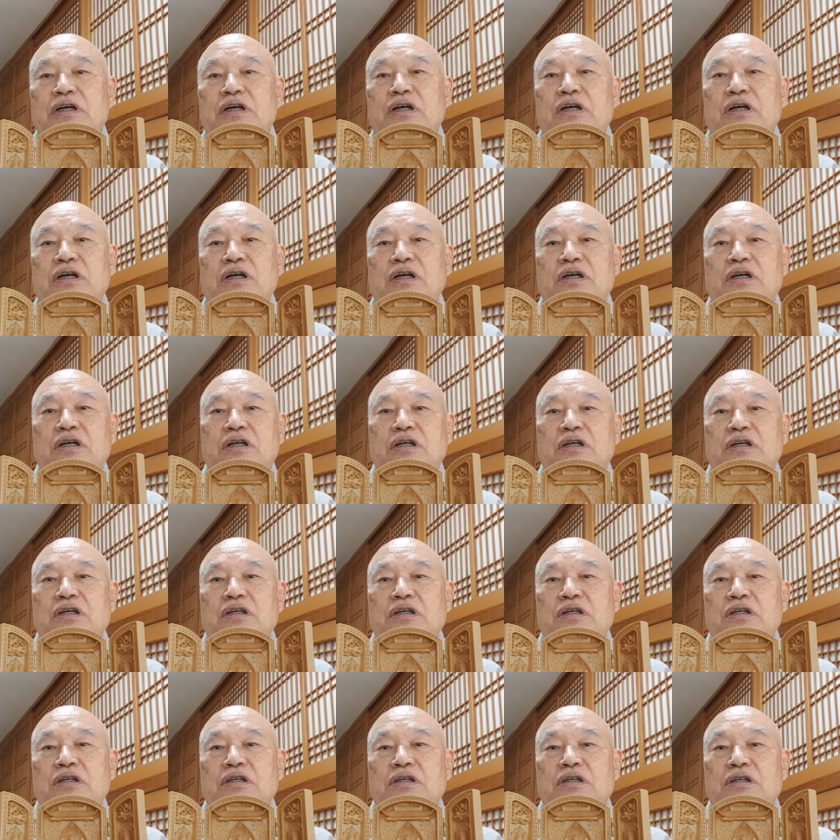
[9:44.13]

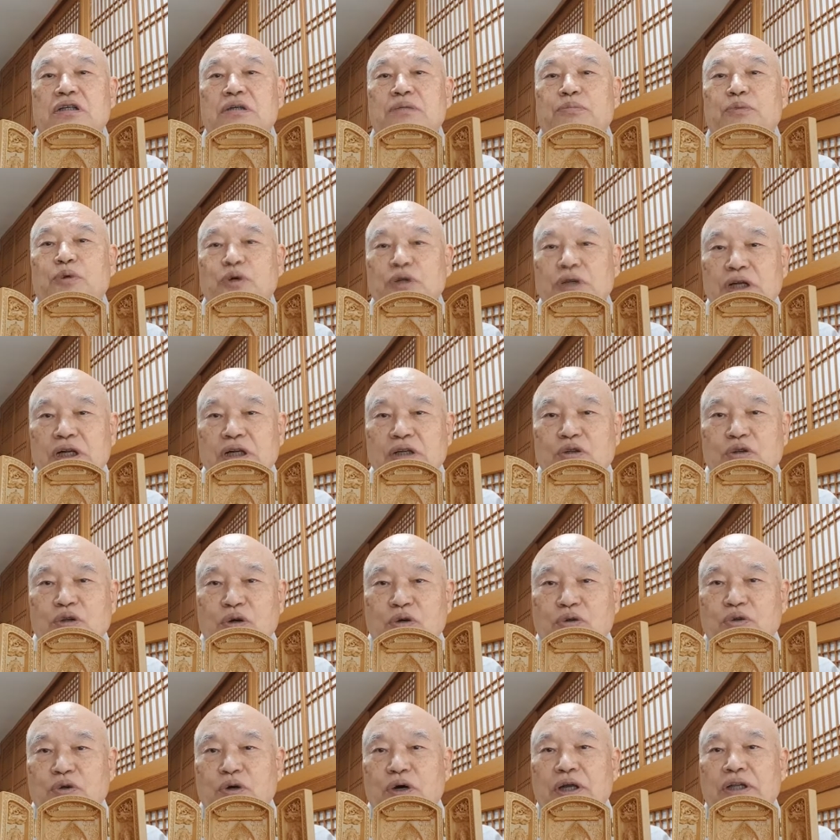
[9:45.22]
어,
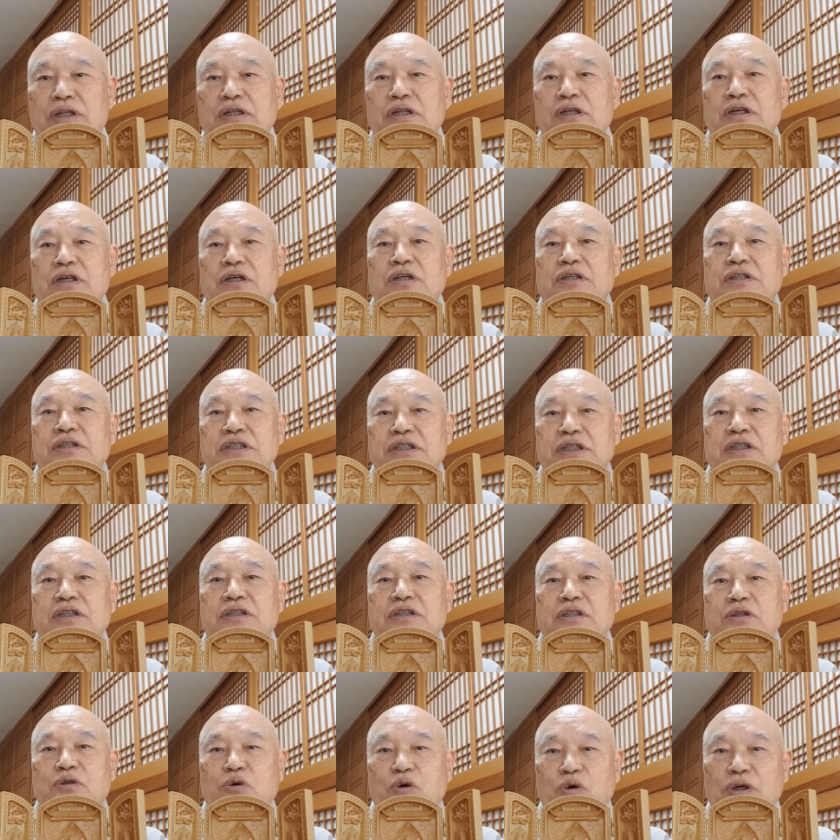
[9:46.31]
보살도 또한
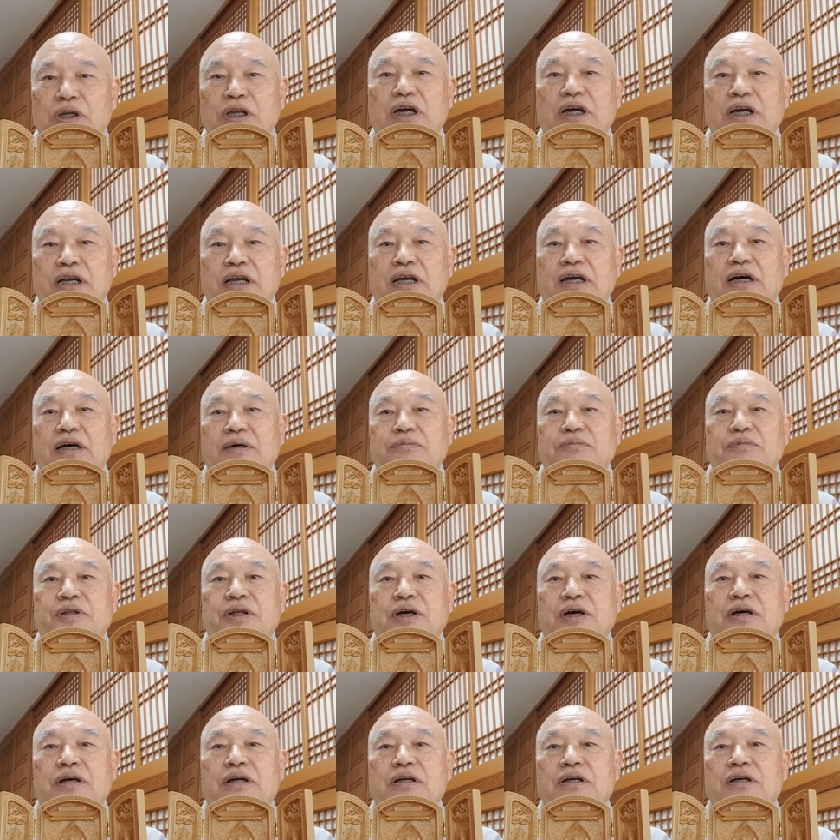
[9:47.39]
친근 공양해야
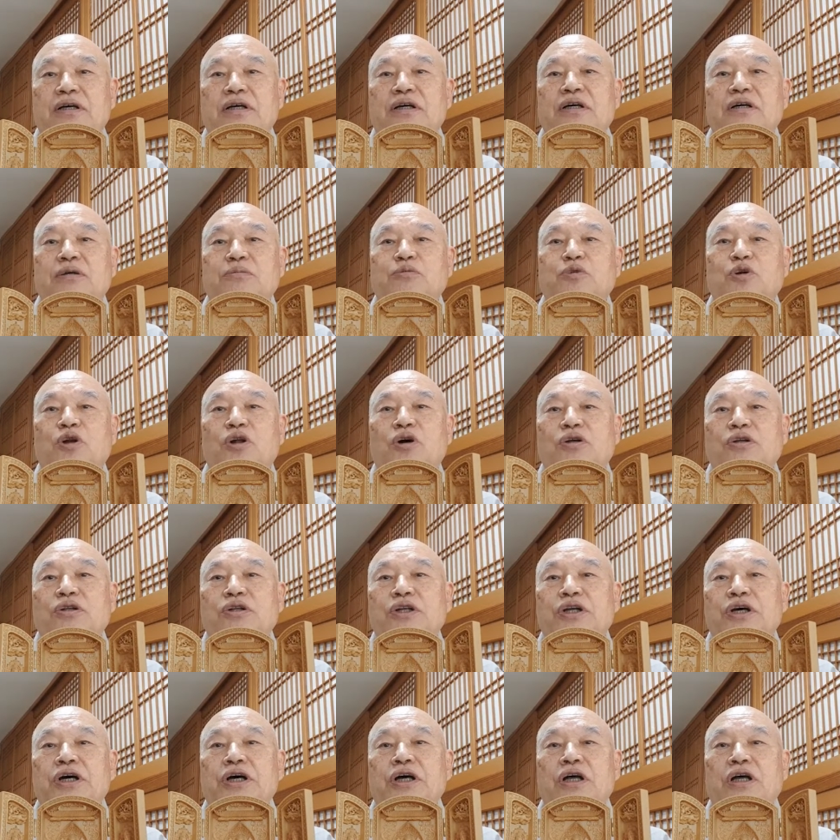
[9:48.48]
합니다. 어, 물론
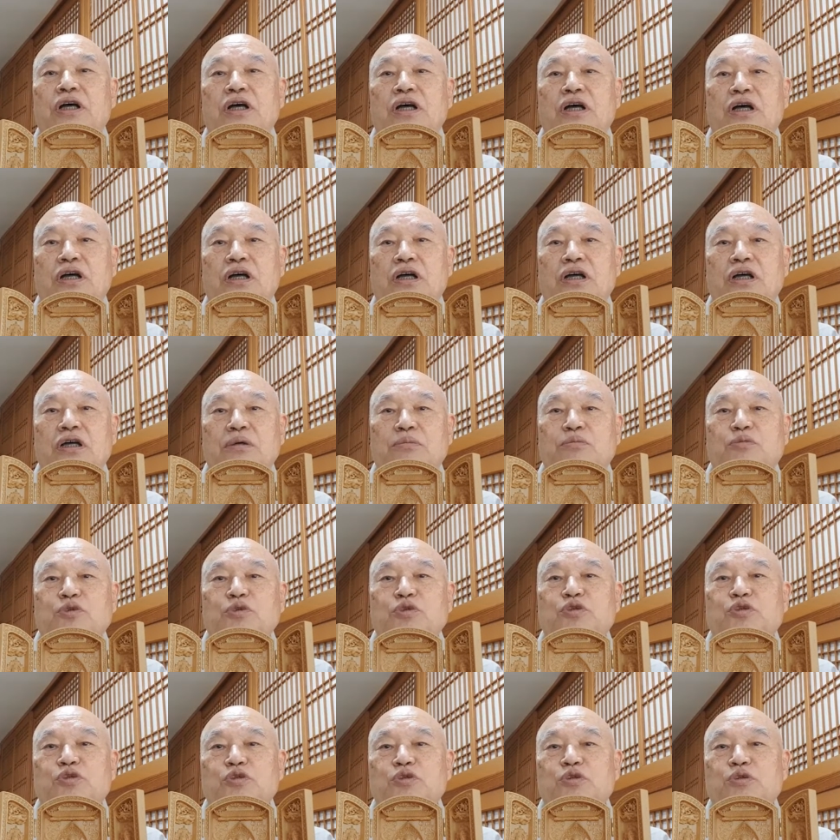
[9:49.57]
어,
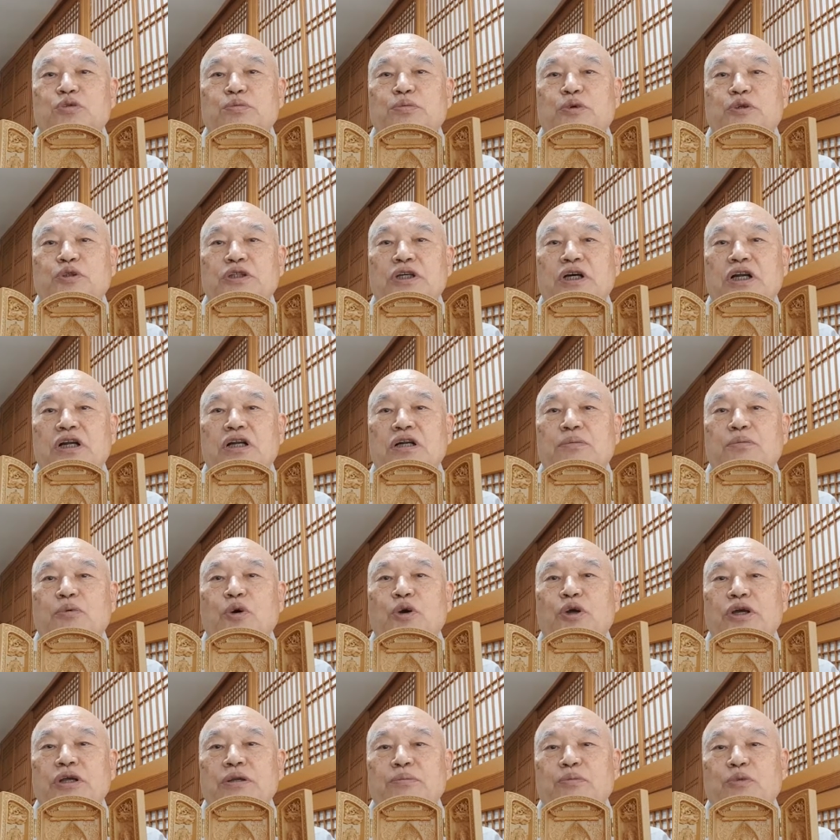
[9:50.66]
문수보살,
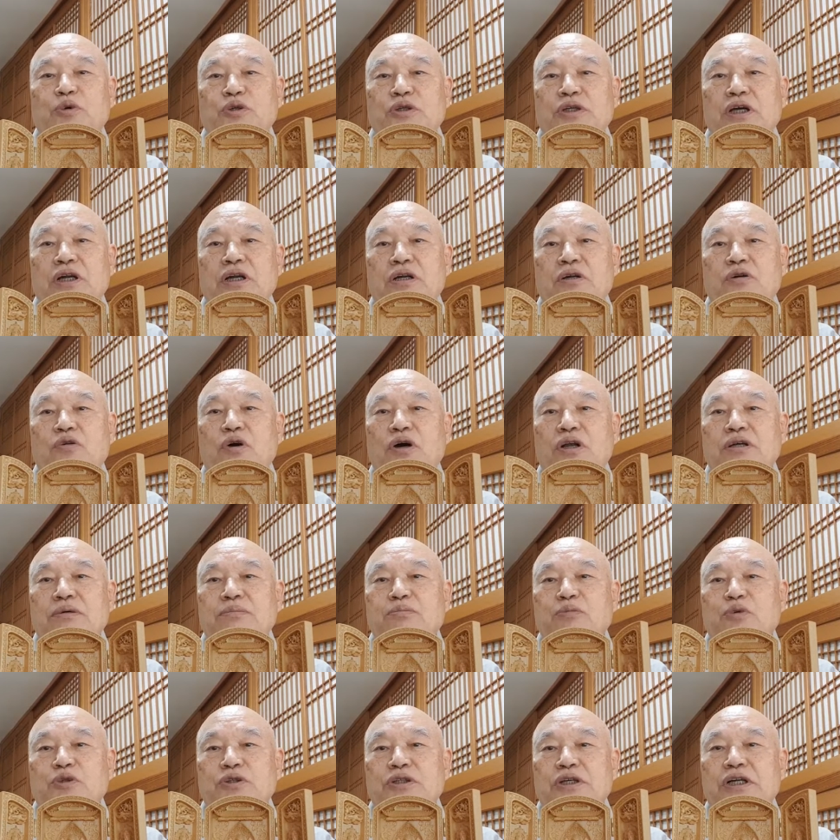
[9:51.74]
보현보살,
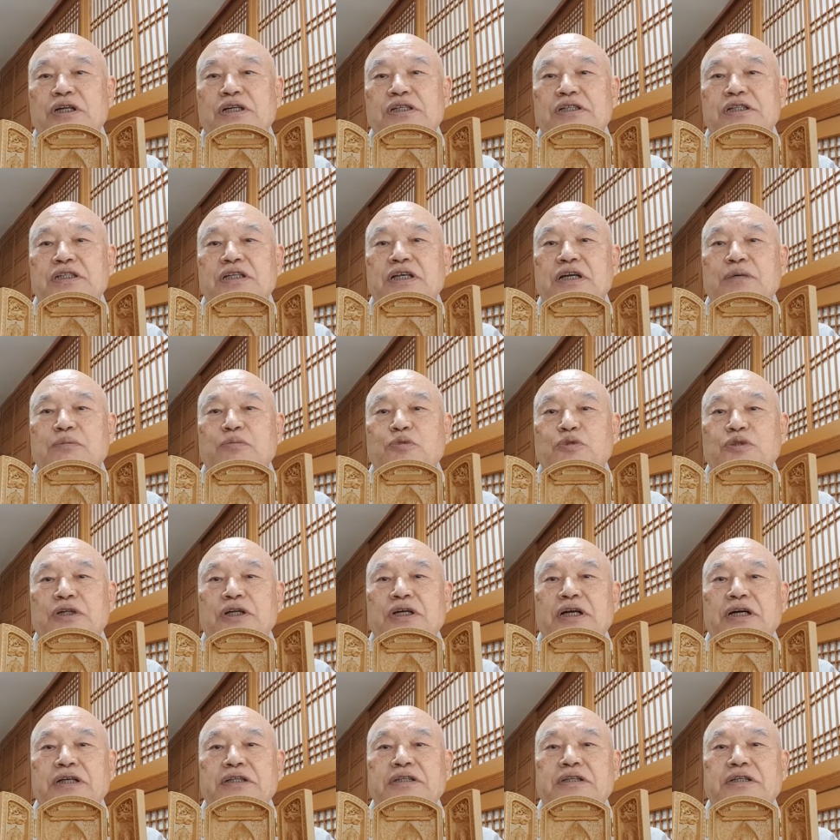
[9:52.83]
관음보살,
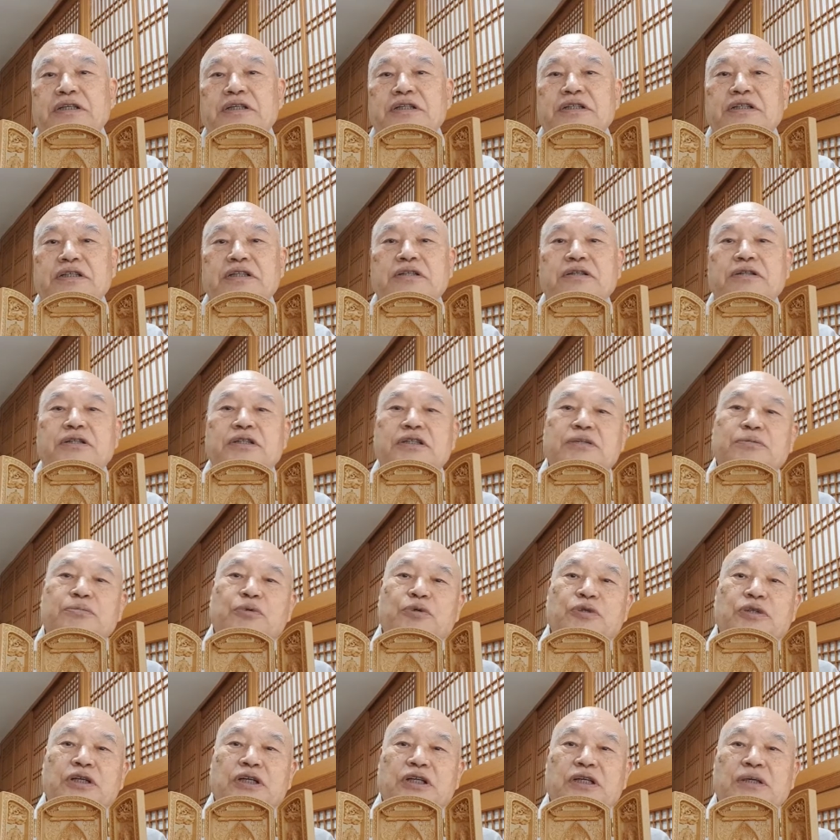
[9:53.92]
지장보살 같은 그런 그
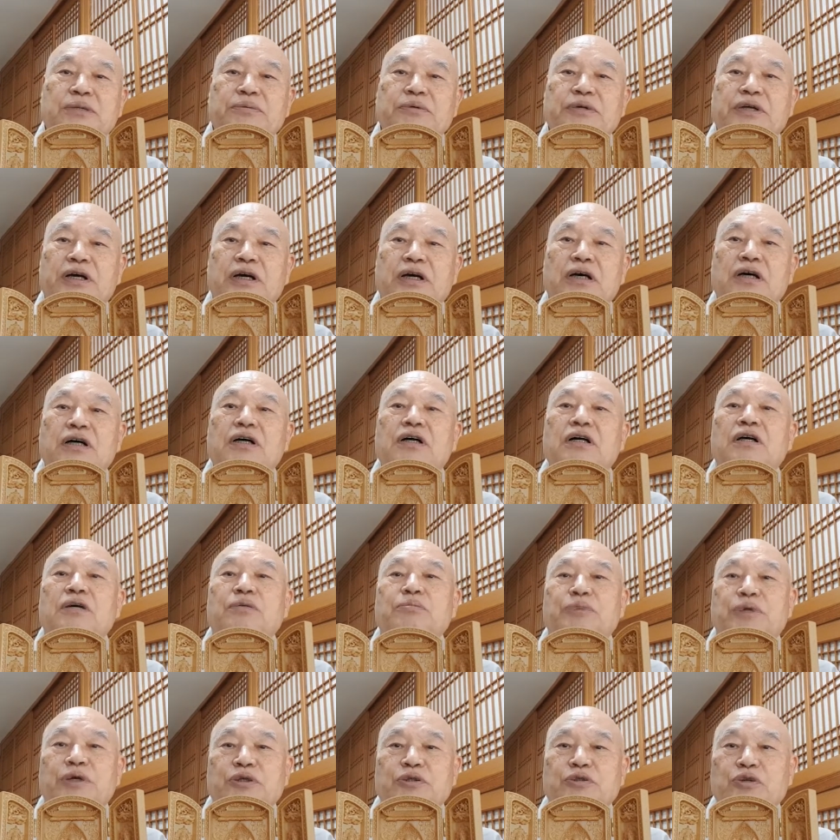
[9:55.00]
보살님이야
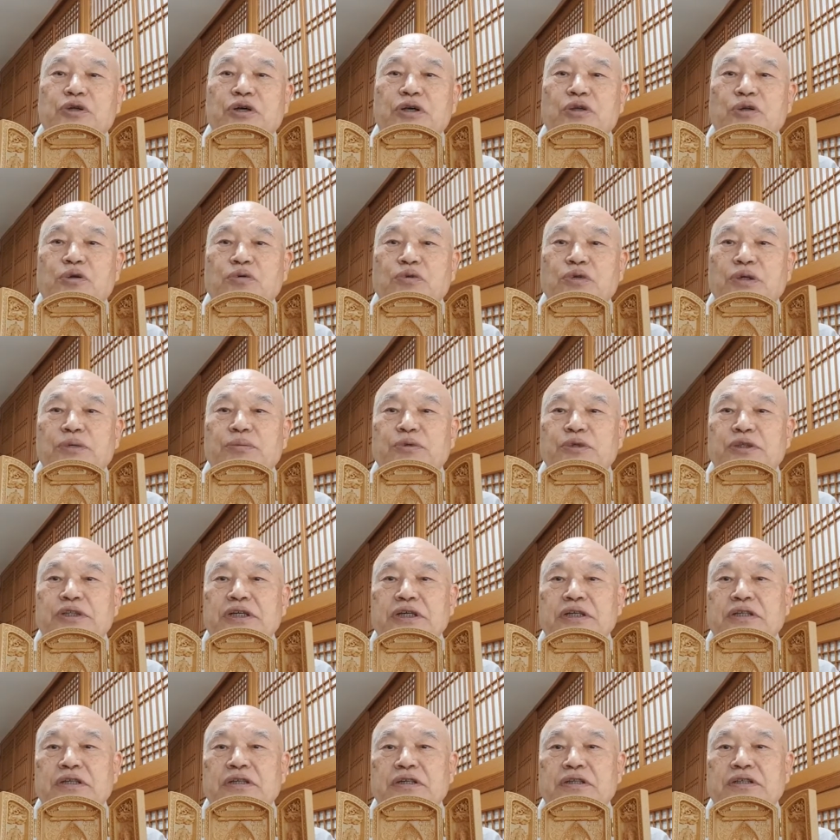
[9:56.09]
평소에도 우리
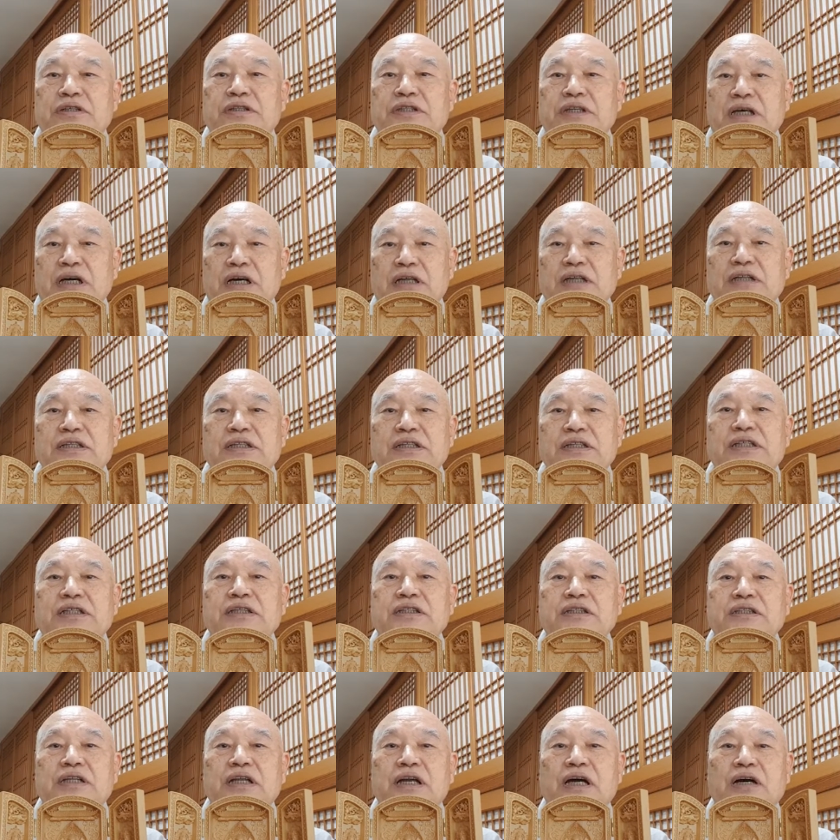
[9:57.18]
불자들은 잘
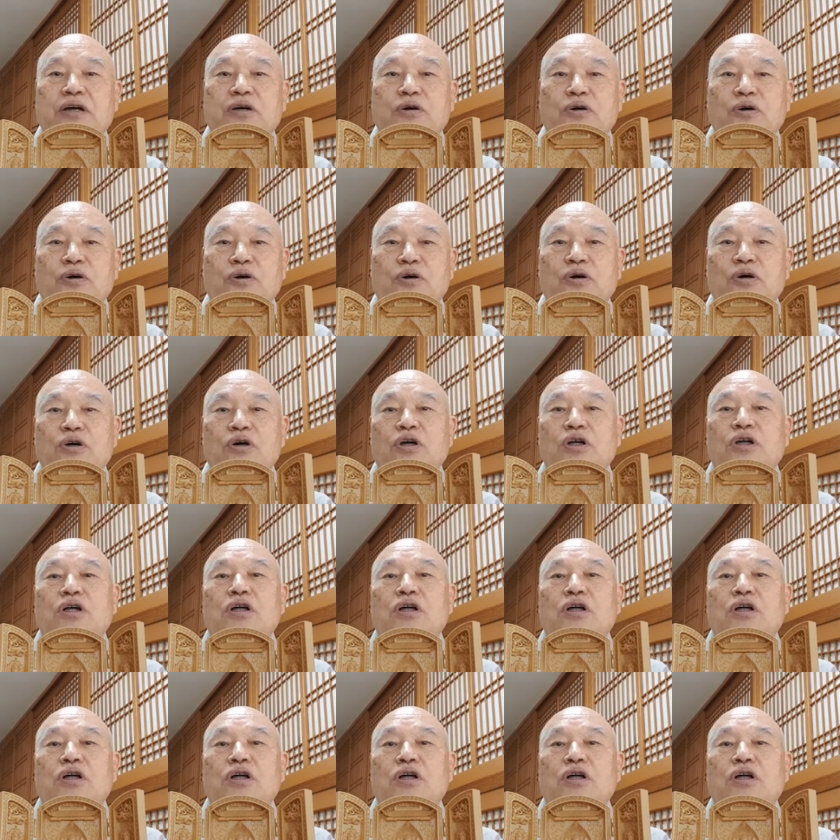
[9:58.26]
친근하고